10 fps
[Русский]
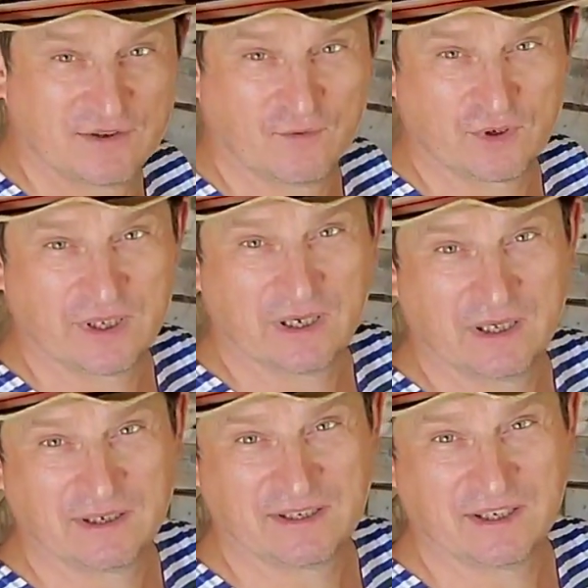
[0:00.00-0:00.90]

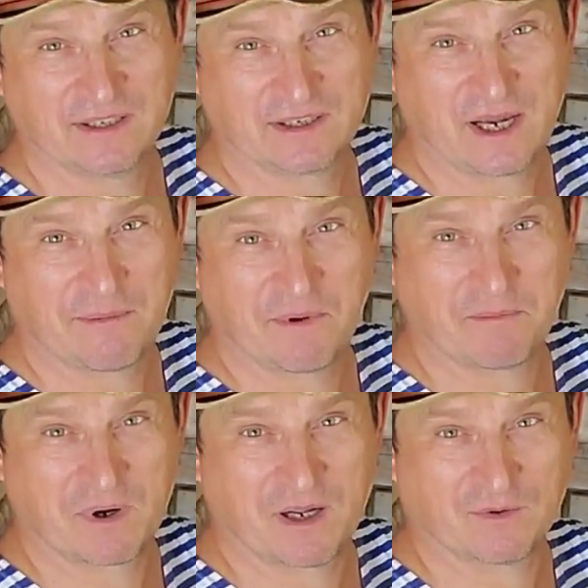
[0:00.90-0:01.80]
сегодня сделать
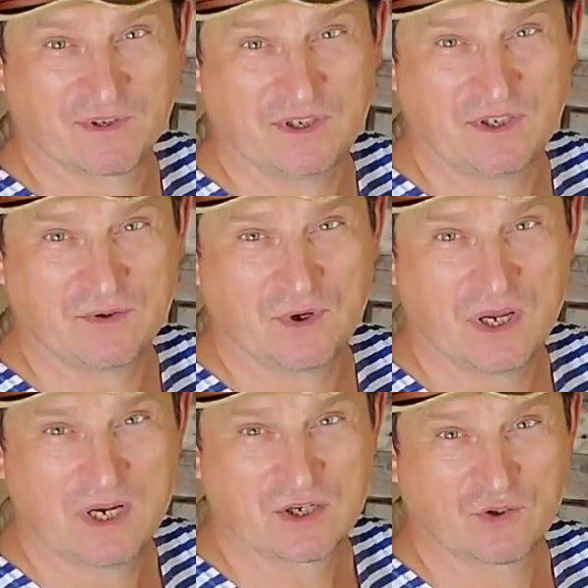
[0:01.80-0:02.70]
А-мембрану
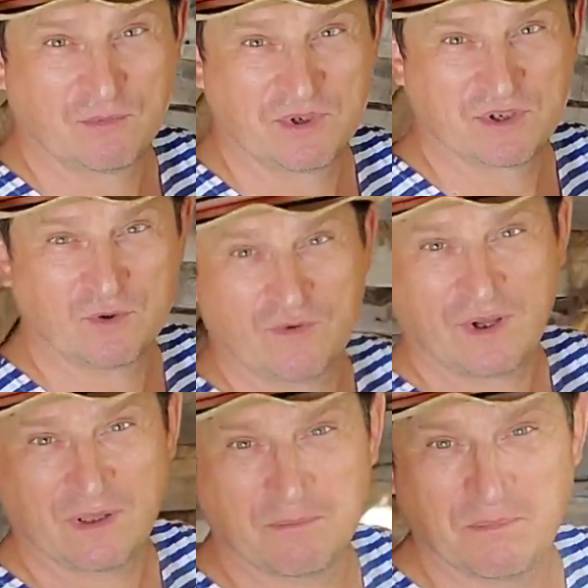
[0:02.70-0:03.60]
снизу, чтобы не
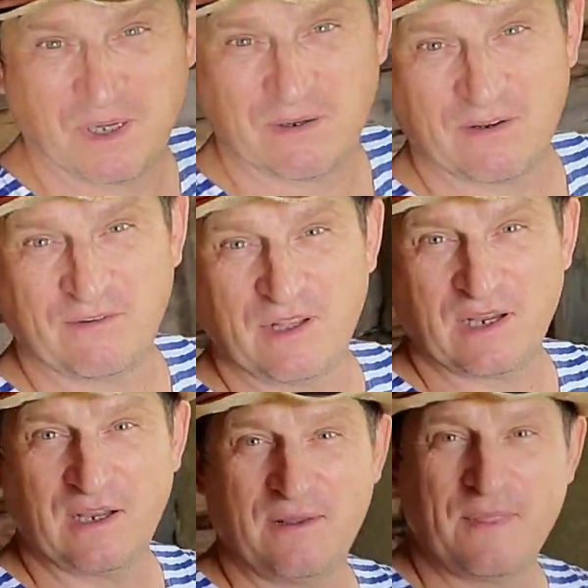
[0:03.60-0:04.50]
задувала а,
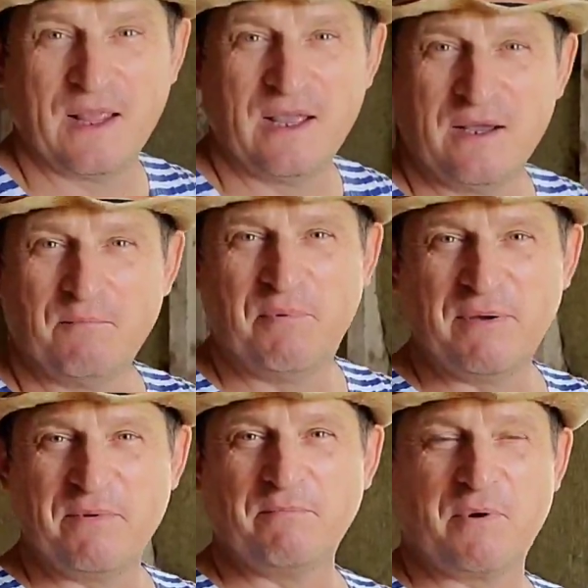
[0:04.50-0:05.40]
влага.
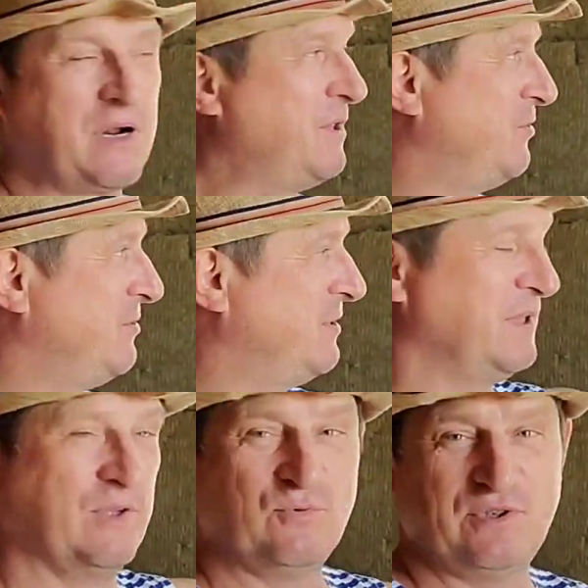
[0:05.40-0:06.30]
Б-мембрану
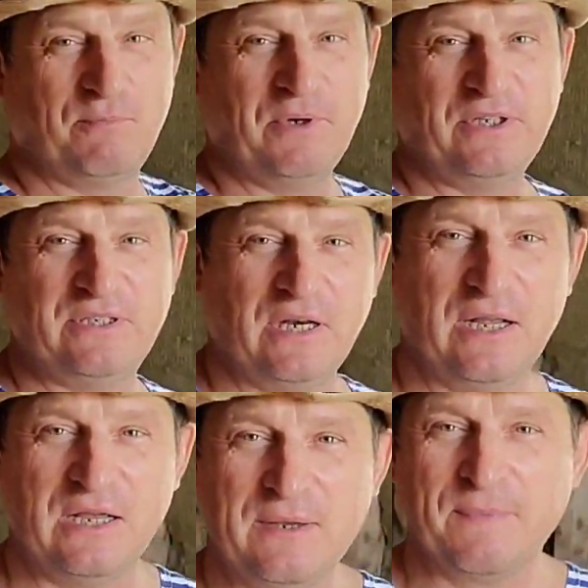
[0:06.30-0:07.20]
на
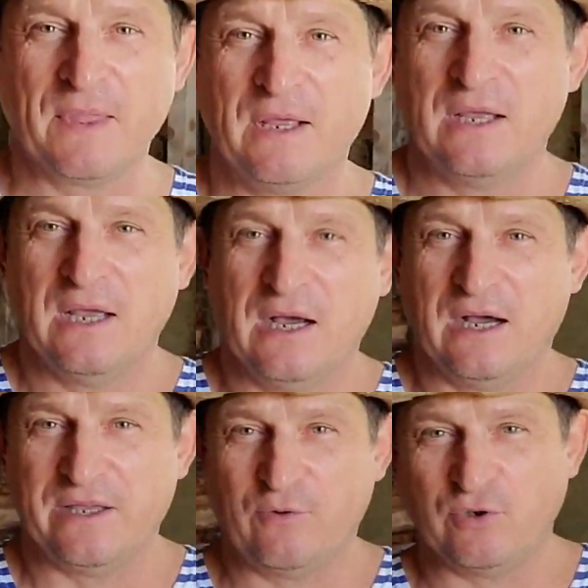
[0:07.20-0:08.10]
утеплитель
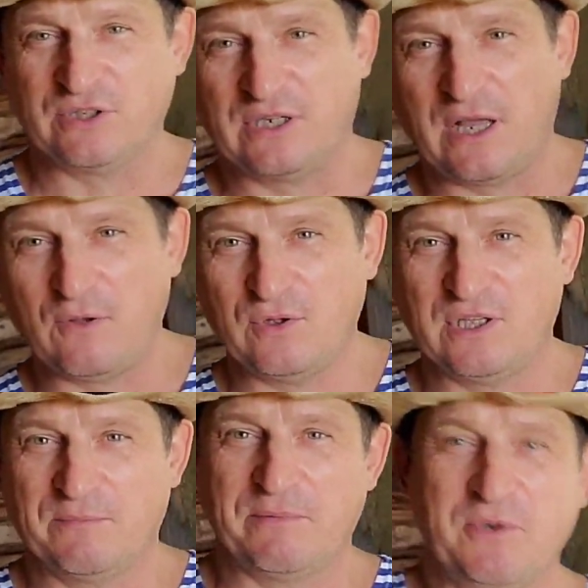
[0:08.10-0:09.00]
а, и хоть это
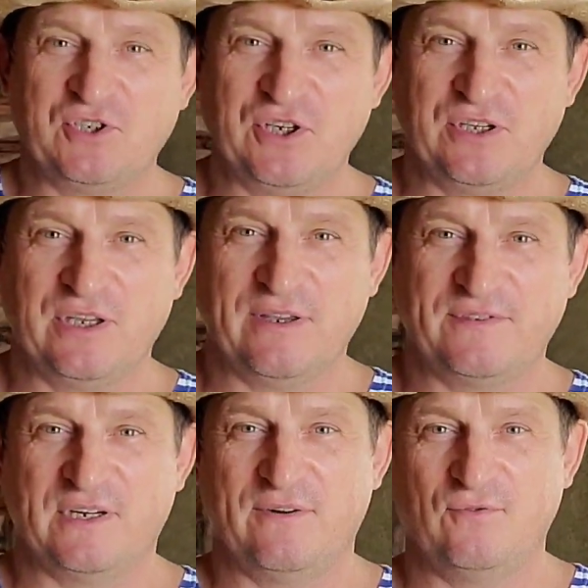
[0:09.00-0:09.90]
холодное помещение,
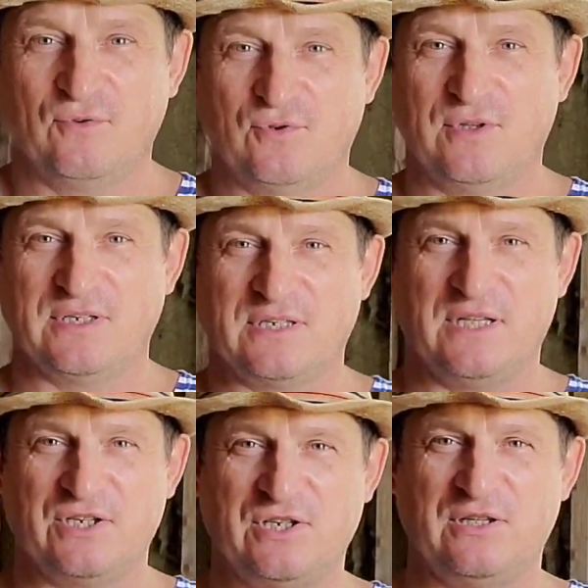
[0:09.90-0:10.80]
я все равно сюда
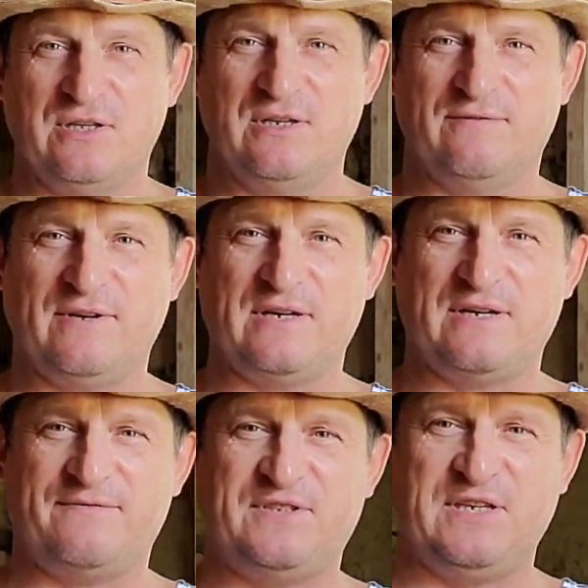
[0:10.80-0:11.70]
заложил
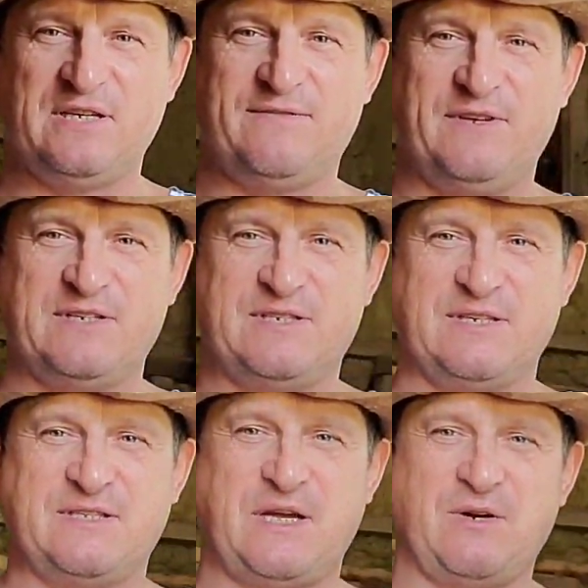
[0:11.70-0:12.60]
во все
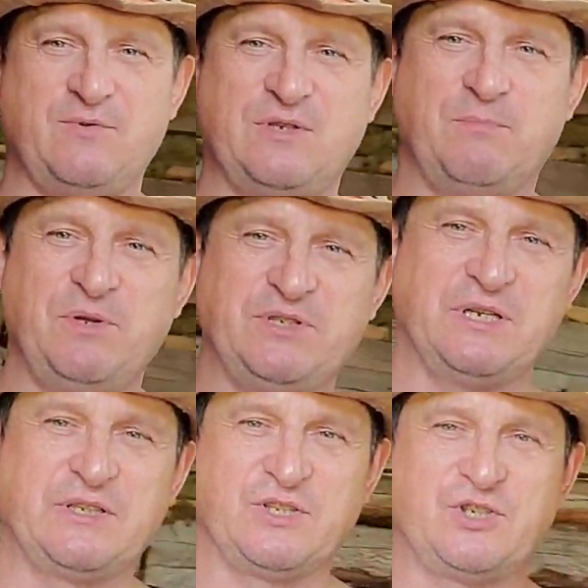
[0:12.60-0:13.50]
отверстия старый
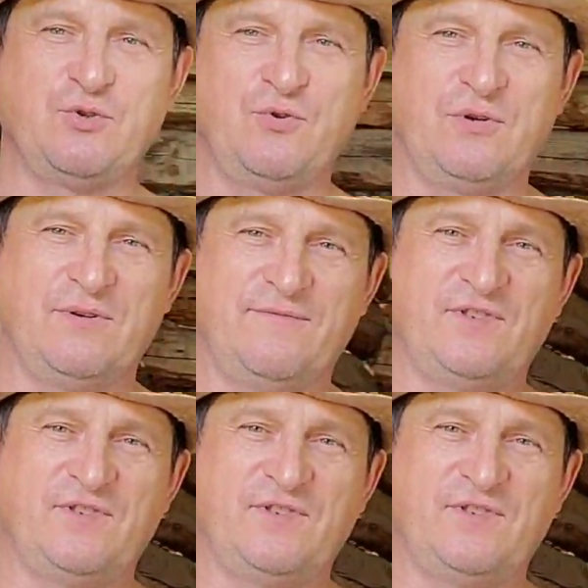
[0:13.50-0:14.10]
утеплитель толщиной